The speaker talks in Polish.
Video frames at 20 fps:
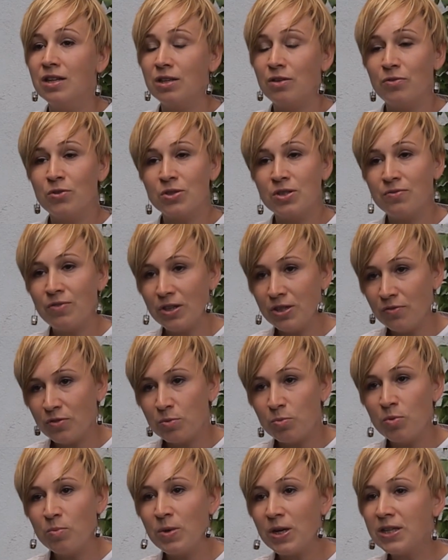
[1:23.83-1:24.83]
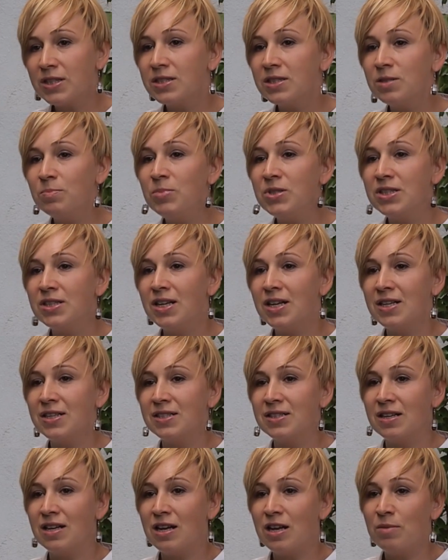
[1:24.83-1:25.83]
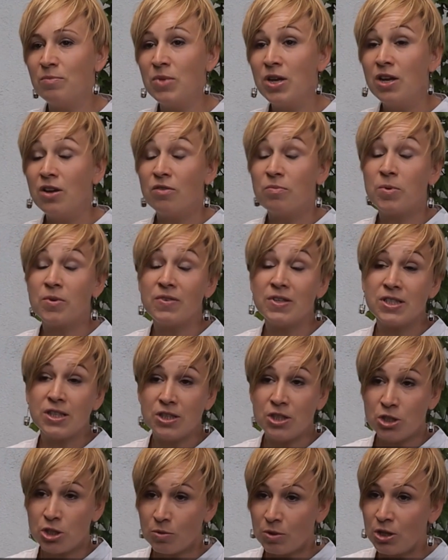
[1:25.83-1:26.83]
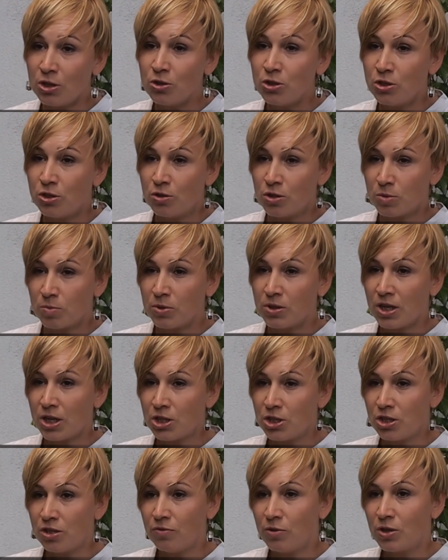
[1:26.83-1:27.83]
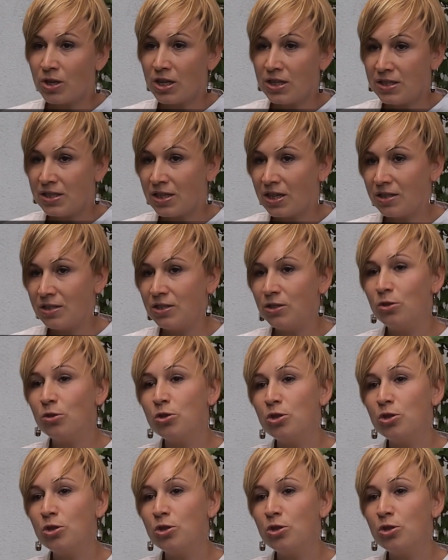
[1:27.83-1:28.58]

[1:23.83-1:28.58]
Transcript: nawiązywanie współpracy z biznesem, wprowadzanie działalności gospodarczej w organizacji.